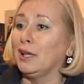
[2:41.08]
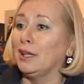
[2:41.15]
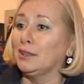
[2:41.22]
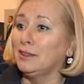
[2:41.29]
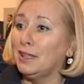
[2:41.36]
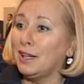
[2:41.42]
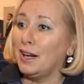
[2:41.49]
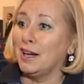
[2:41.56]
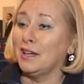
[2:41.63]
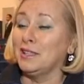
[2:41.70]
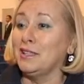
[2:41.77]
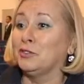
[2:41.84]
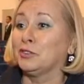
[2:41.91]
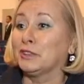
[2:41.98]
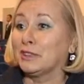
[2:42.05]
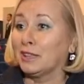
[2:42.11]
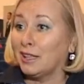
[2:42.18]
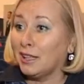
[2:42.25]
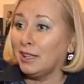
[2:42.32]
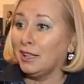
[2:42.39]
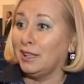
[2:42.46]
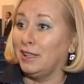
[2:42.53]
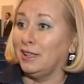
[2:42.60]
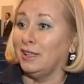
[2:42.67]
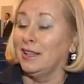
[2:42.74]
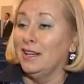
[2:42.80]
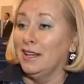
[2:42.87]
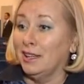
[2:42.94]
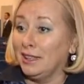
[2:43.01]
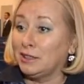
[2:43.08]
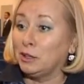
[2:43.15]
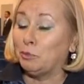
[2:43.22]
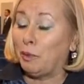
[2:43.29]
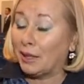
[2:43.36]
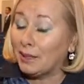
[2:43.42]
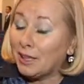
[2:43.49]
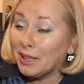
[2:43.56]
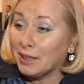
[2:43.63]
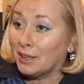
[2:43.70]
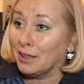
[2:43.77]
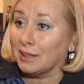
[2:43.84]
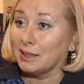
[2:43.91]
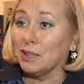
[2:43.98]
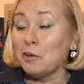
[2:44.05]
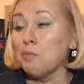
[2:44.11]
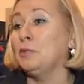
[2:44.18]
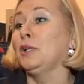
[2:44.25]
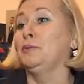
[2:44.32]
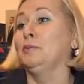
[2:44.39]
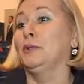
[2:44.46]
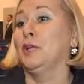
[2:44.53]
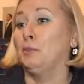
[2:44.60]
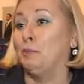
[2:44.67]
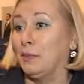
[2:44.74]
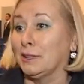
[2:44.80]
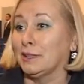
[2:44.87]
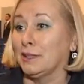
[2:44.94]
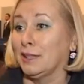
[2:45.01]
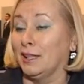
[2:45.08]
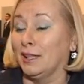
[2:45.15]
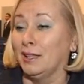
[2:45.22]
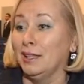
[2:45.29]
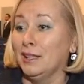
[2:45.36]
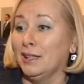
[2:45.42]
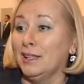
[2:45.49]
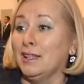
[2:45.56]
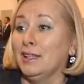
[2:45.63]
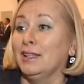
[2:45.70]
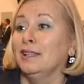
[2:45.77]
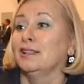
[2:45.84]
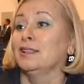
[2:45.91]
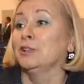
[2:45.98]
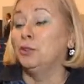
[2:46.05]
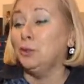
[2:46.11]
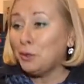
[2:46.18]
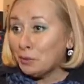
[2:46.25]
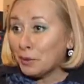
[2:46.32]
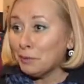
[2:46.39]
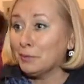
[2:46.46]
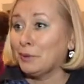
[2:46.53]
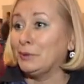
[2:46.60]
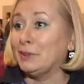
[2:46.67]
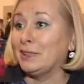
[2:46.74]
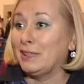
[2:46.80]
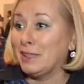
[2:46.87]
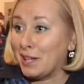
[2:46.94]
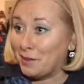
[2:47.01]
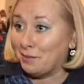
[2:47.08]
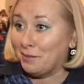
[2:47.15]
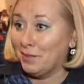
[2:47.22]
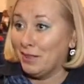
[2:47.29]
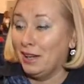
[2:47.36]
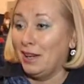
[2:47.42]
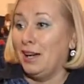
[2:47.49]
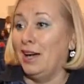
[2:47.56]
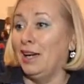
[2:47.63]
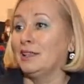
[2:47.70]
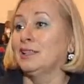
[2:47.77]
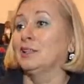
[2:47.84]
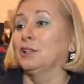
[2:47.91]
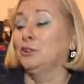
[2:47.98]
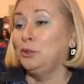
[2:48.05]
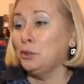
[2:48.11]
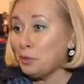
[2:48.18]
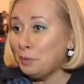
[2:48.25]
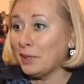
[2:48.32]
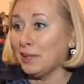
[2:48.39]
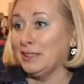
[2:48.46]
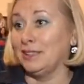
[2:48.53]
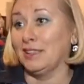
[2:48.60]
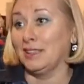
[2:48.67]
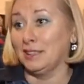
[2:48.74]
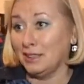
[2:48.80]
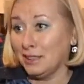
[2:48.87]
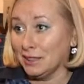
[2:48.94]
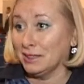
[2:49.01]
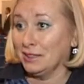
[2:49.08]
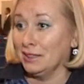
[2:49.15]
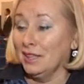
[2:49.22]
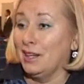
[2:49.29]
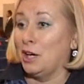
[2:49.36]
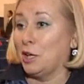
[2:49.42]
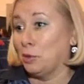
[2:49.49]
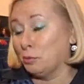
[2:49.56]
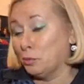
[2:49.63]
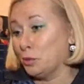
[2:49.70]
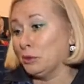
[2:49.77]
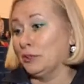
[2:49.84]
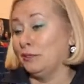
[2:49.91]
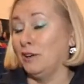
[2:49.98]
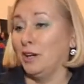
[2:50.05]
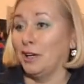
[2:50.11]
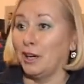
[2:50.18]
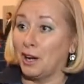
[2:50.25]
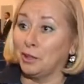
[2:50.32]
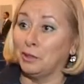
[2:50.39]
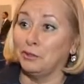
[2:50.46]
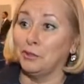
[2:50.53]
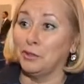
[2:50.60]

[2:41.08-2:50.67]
когда они вскрыли эти подарки, там было бы написано – добрым друзьям от добрых сердец Оренбургского аграрного